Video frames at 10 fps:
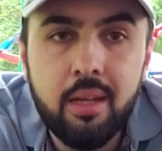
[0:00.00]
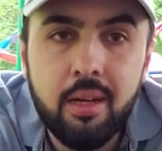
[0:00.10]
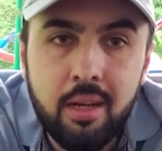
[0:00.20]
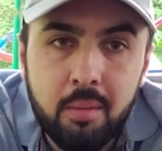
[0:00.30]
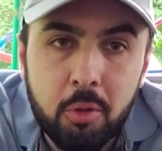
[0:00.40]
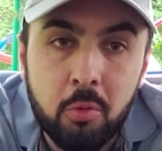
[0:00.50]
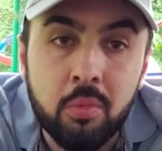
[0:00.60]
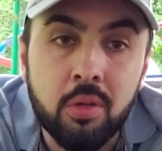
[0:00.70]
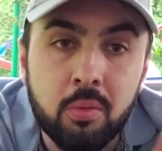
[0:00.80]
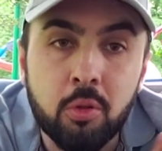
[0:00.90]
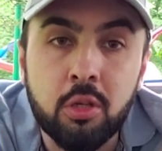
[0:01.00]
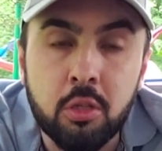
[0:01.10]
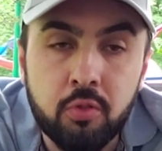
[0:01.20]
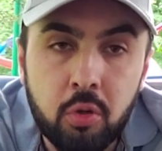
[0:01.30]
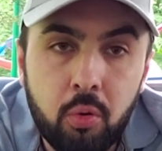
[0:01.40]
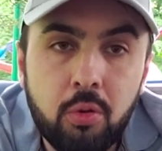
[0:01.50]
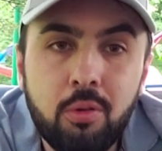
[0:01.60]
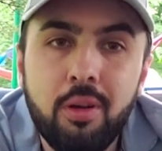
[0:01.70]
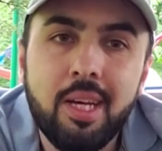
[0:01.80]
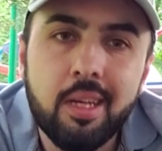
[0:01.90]
а потом ребенок идет в
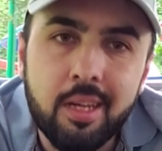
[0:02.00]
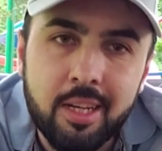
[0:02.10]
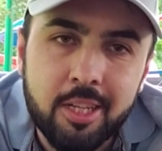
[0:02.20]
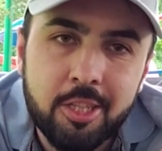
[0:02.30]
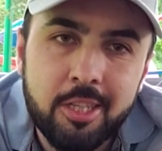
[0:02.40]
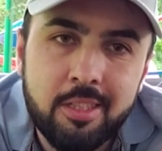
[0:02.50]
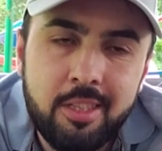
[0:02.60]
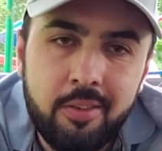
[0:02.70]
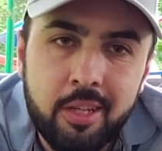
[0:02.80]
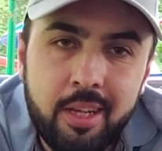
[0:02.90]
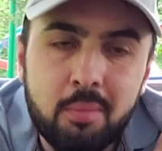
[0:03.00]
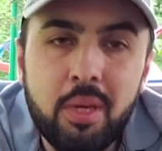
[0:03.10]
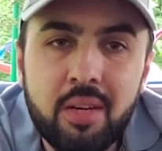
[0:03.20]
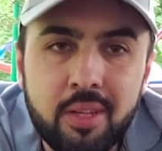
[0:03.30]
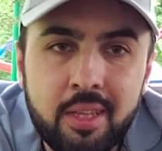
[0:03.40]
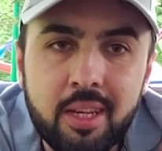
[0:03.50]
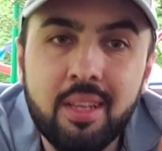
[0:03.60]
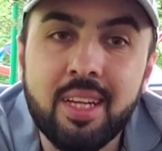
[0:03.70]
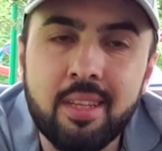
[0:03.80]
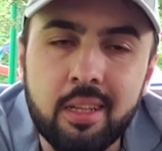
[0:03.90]
школу, 6-9 а, лет первые три
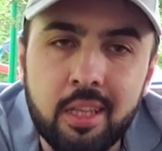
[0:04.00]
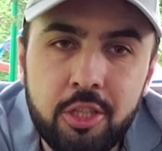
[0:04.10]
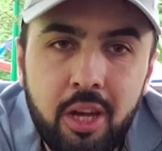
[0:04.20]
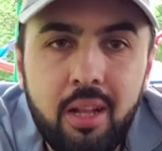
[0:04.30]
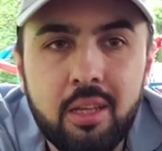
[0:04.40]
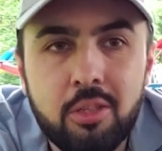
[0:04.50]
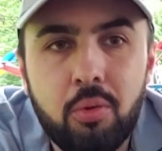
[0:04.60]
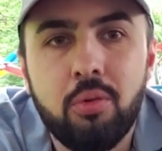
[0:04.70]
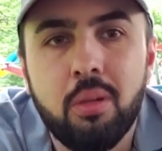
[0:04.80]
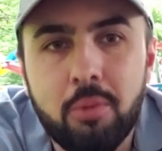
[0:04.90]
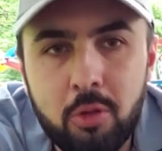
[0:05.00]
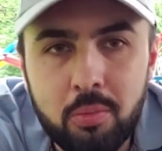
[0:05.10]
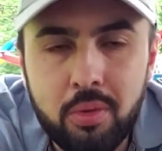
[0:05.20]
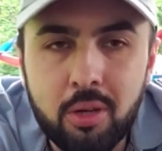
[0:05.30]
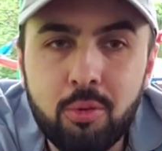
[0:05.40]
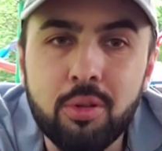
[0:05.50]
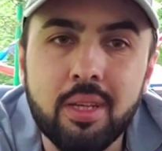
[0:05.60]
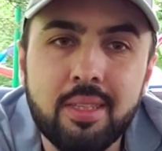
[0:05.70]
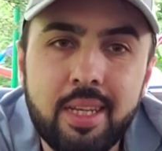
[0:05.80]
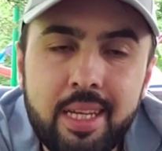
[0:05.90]
класса это начальная школа, потом 3
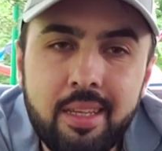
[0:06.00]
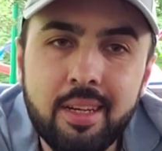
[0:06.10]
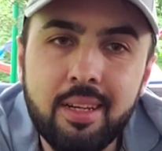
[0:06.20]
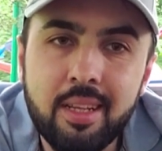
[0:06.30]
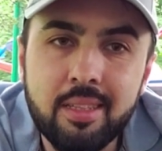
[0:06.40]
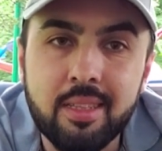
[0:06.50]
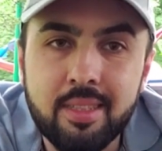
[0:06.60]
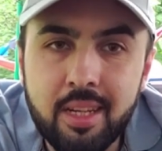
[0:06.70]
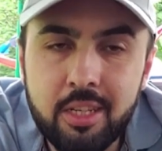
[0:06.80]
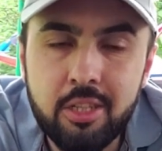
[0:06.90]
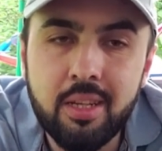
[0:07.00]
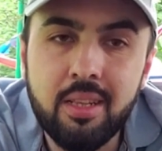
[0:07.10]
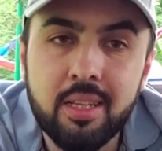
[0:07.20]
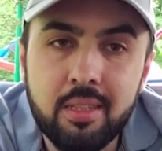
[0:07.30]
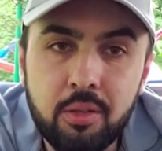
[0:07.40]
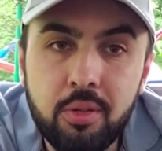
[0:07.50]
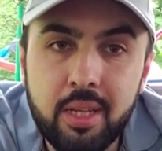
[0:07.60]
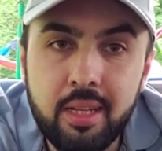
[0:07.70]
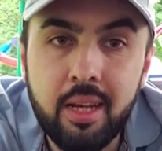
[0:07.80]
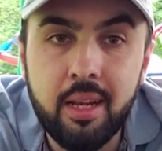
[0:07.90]
года средние классы, старшие классы, ну и
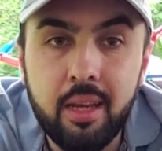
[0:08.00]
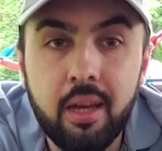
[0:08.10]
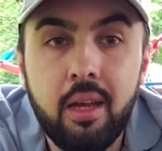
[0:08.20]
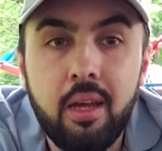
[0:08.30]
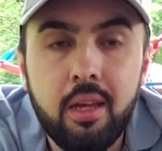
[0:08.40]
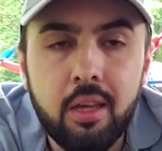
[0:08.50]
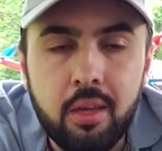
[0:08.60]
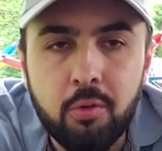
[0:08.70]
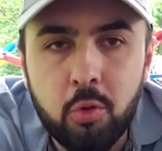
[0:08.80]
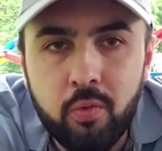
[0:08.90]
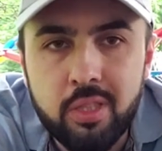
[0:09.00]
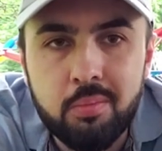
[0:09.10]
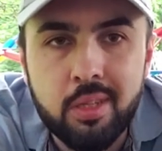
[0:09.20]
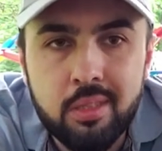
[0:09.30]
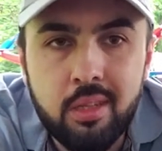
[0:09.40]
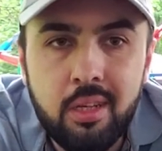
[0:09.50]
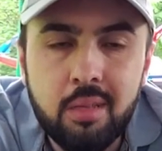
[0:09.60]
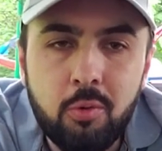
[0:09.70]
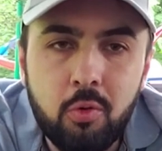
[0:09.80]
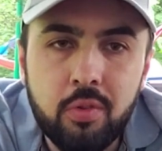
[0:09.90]
так далее. И вот до 18
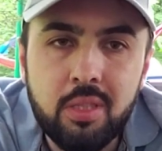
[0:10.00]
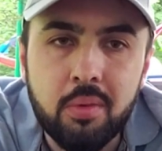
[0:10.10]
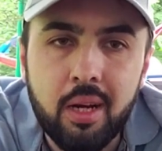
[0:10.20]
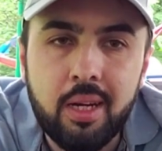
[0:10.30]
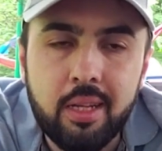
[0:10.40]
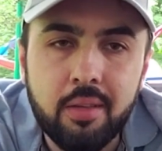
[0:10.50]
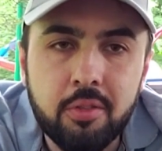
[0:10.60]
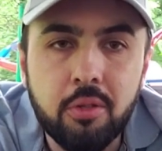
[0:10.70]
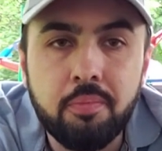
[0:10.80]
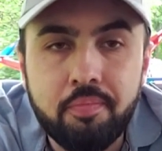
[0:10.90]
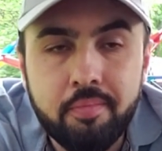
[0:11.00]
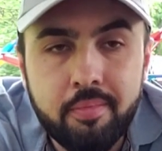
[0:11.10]
лет мы увидим, как это все